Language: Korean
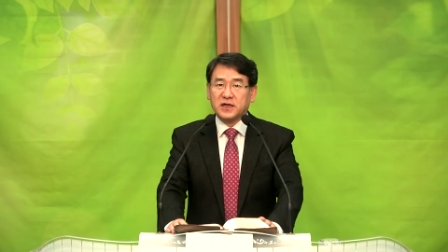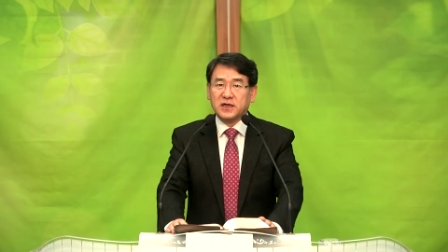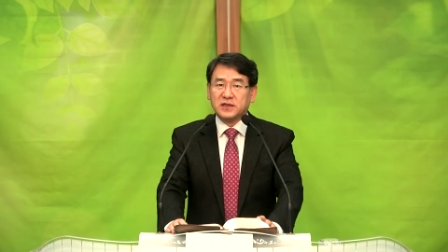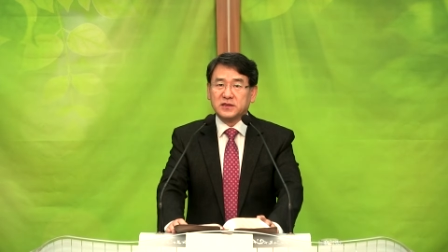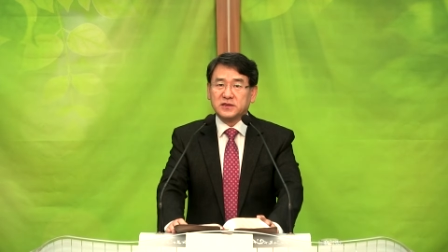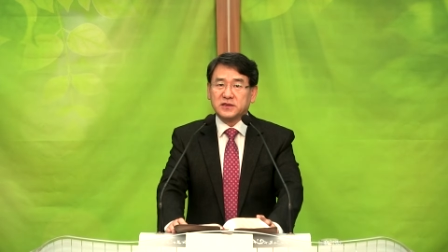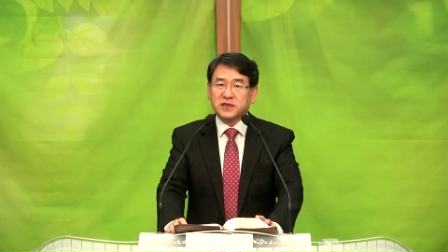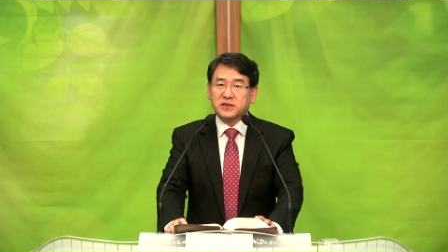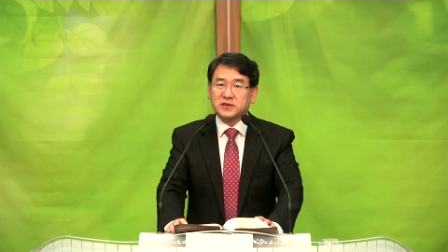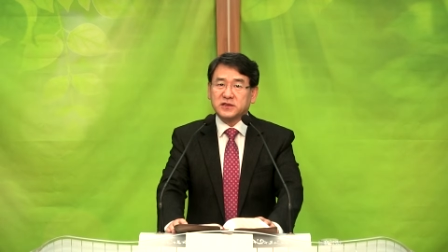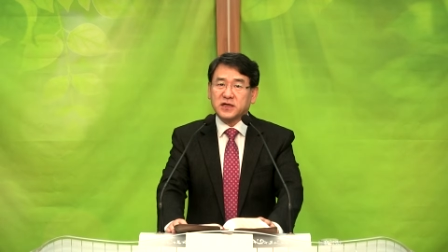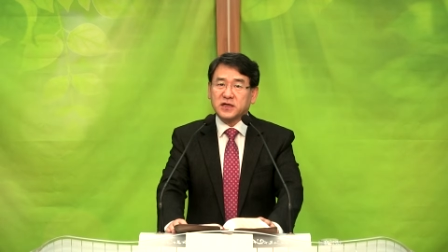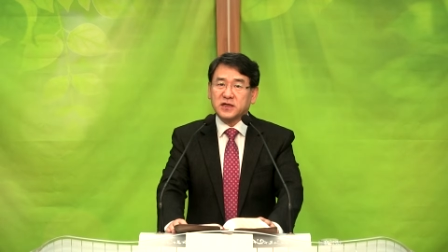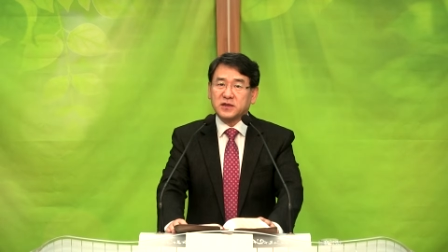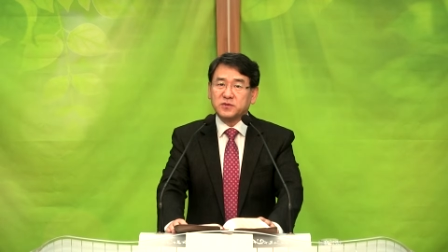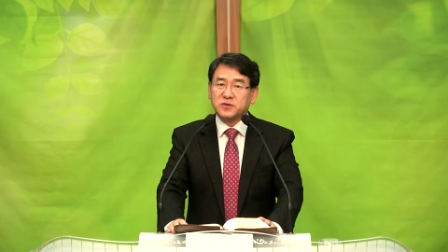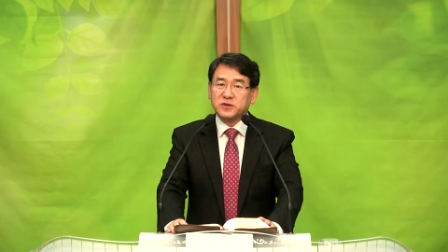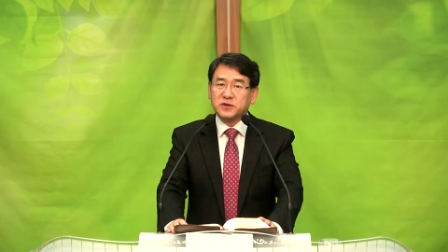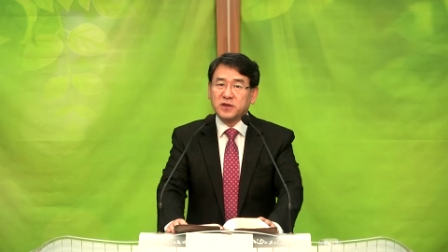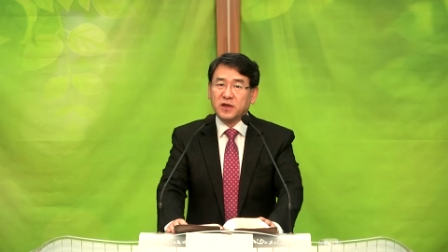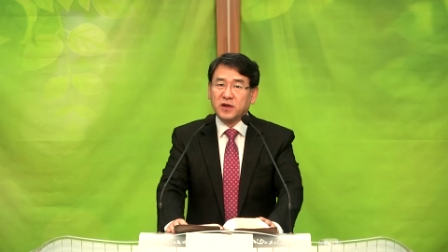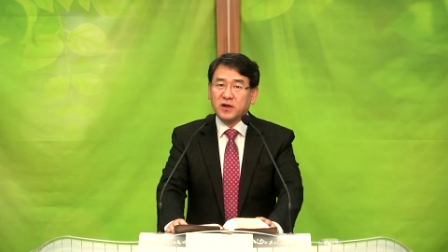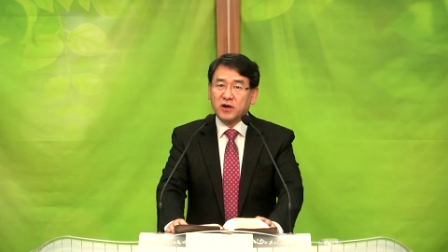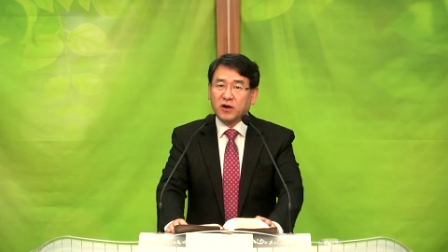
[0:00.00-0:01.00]
세
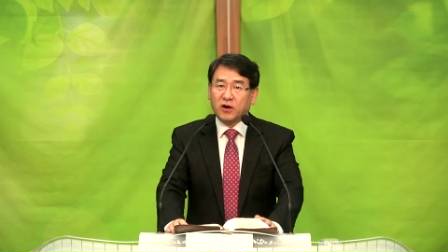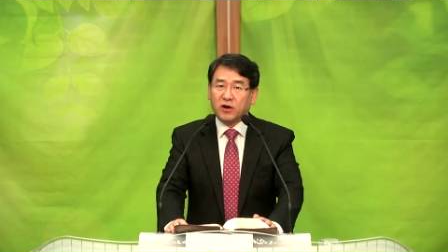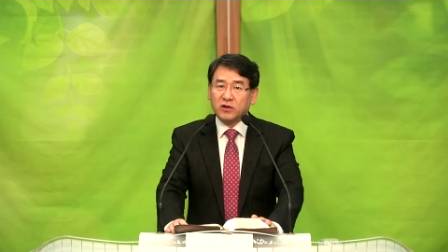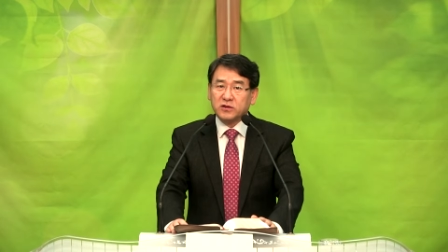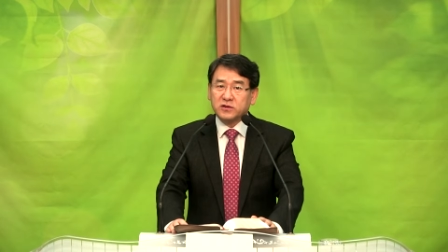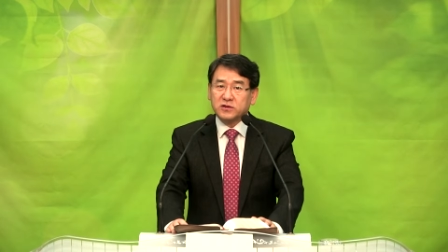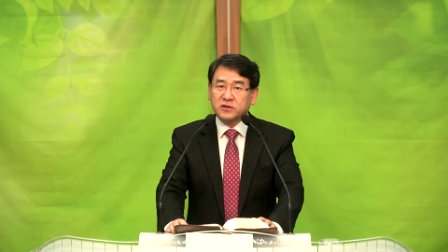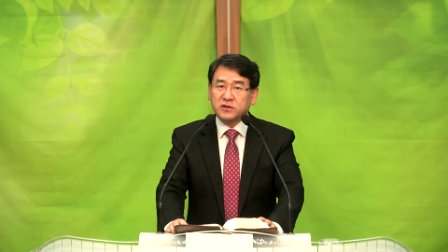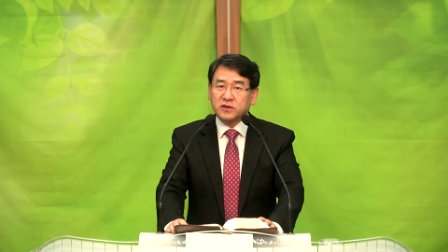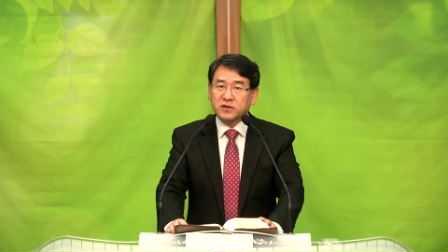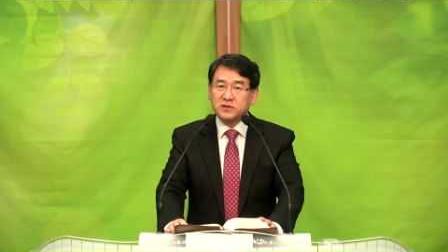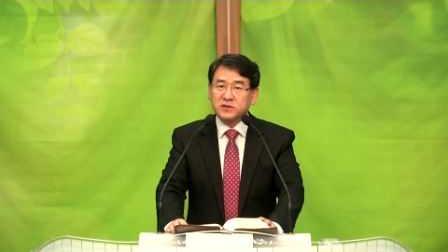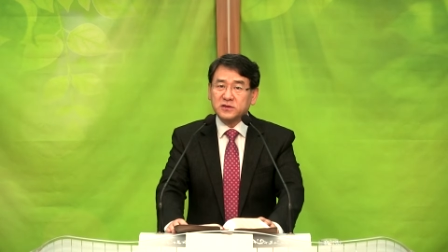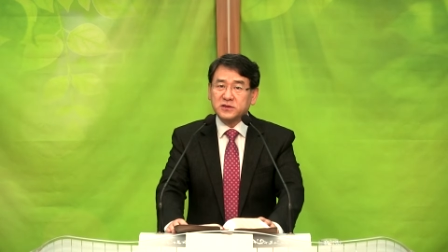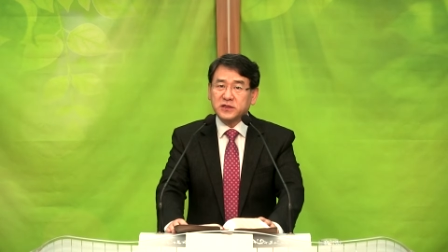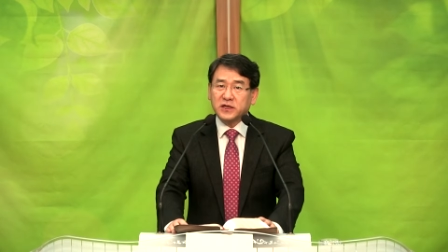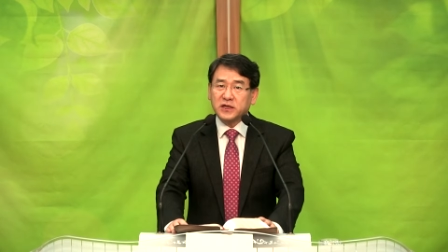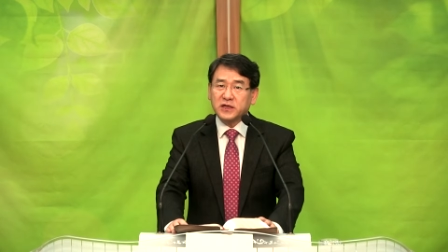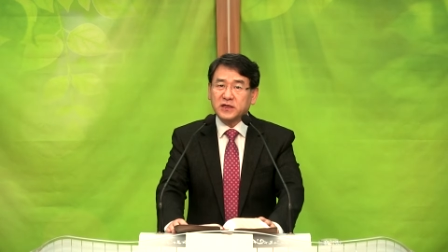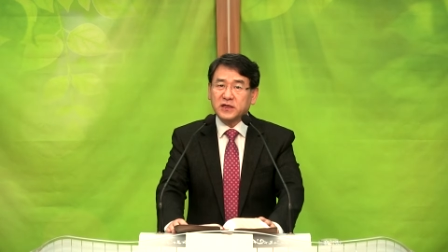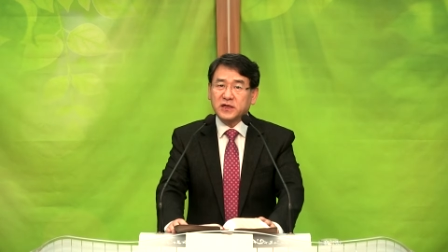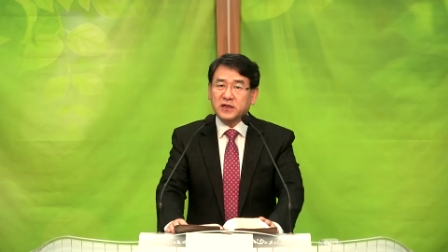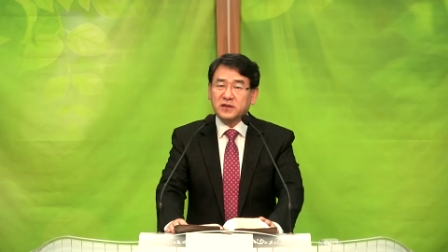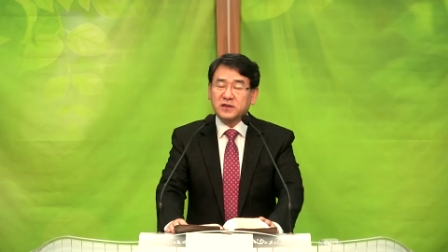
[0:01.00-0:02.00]
사람은 어떤
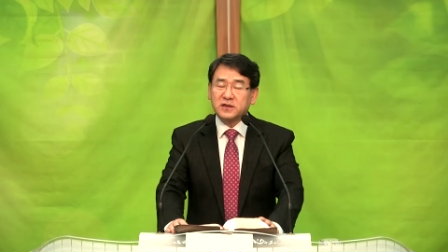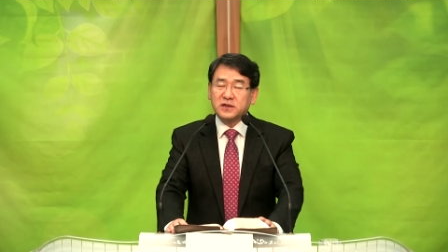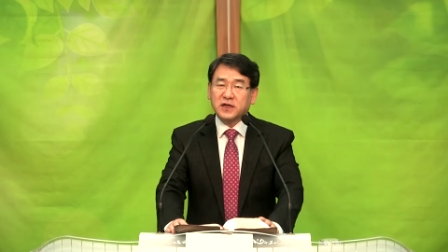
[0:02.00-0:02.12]
색깔을